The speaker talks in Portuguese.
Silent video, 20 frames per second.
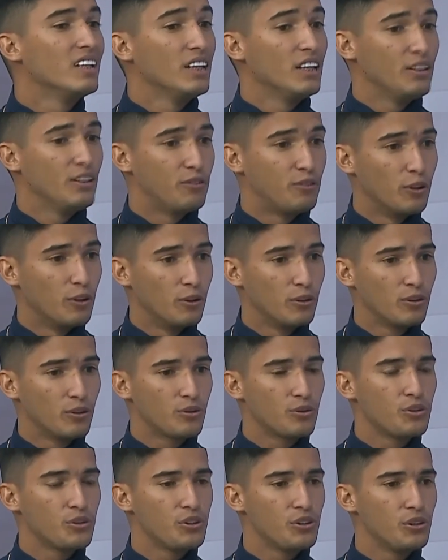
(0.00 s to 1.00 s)
E foi onde
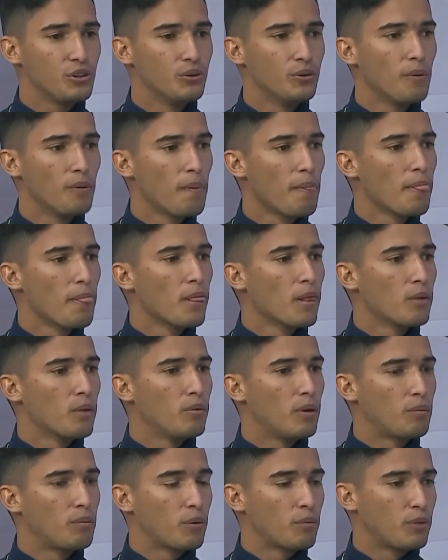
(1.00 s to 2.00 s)
surgiu
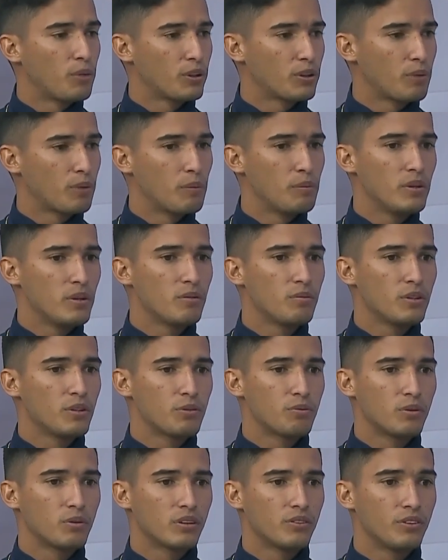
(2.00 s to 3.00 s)
uma proposta para mim que minha
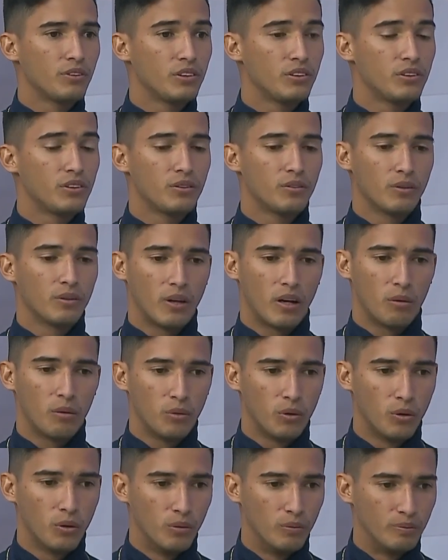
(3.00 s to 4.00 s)
esposa fez.
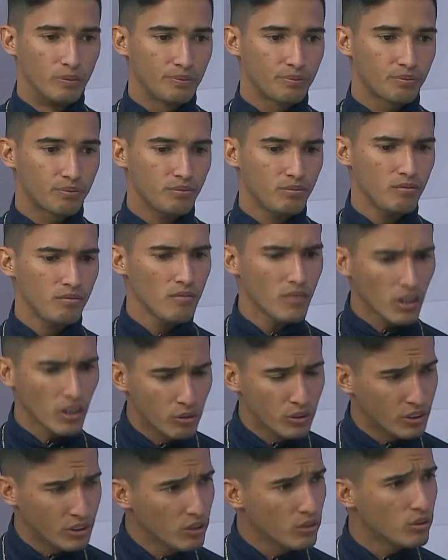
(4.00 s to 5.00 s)
Amor,
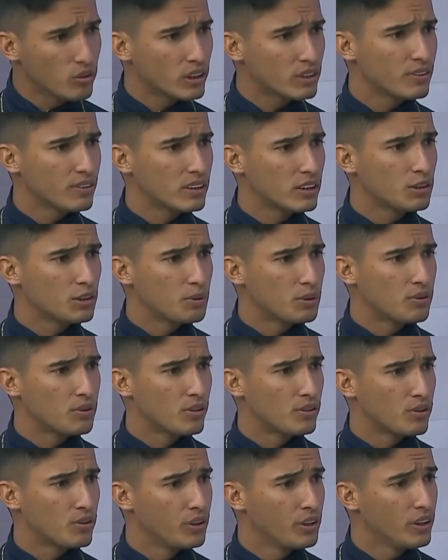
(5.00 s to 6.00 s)
você não gosta de fazer as
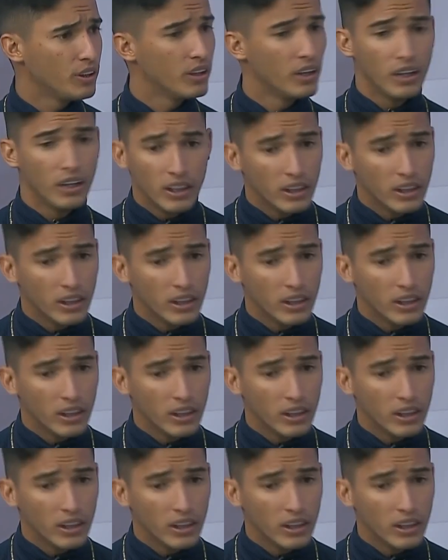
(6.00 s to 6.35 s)
pessoas sorrir?